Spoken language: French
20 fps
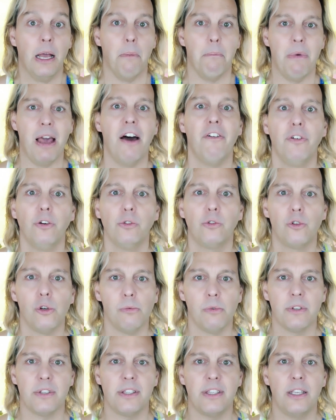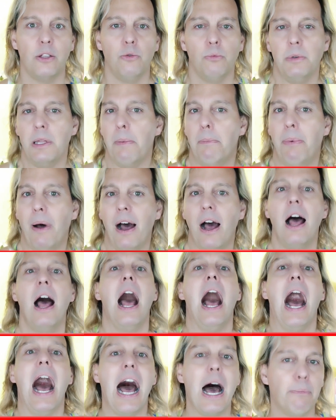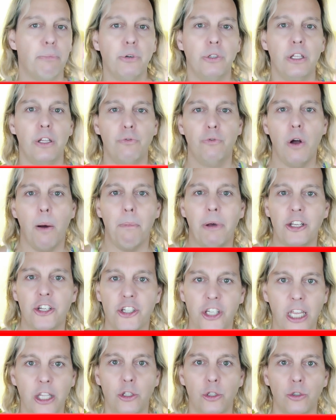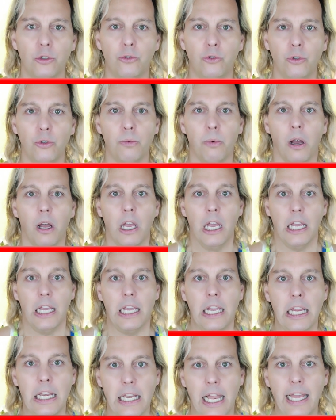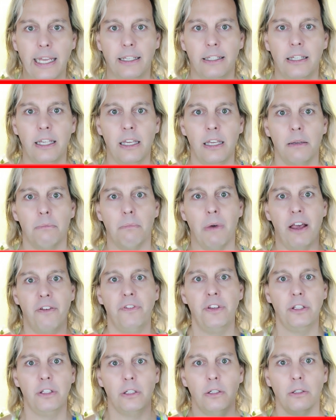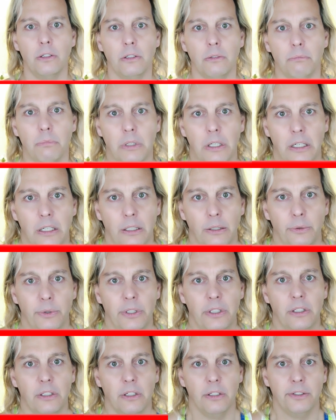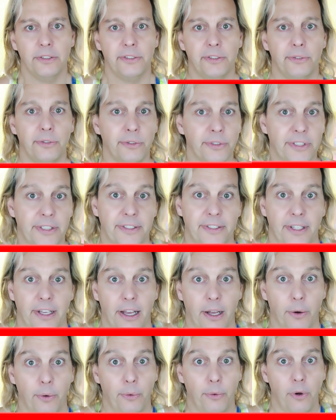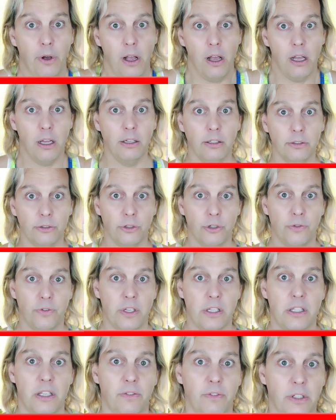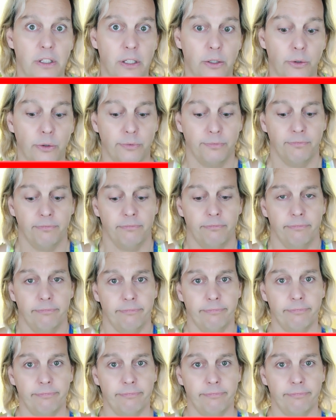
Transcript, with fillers: Mais avant de commencer, n'oubliez pas, abonnez-vous à ma chaîne YouTube et likez ma vidéo. Bah oui, euh, sinon ça sert à quoi hein, que je fasse des vidéos hum.